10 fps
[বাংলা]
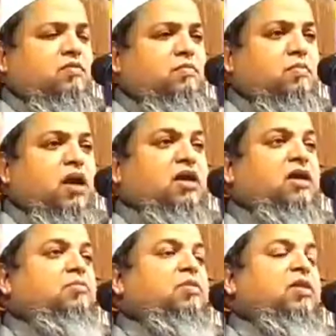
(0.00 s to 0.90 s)

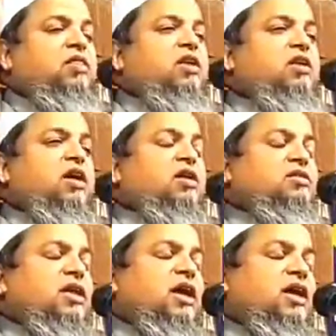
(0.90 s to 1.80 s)
মালিক ইবনে দিন আর
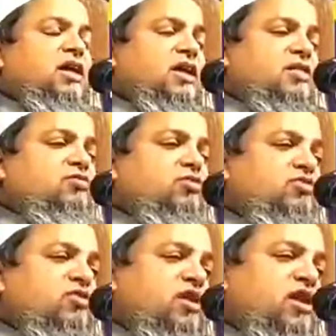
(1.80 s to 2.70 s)
জায়া এই
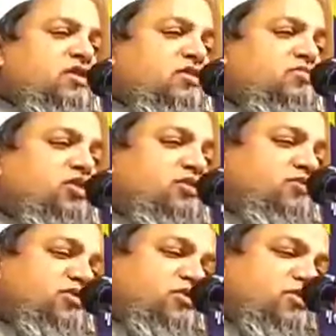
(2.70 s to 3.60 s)
দুইজনের কাছে বসে
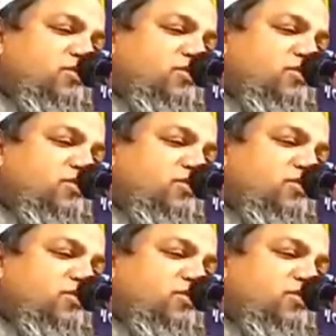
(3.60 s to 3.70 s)
বসছে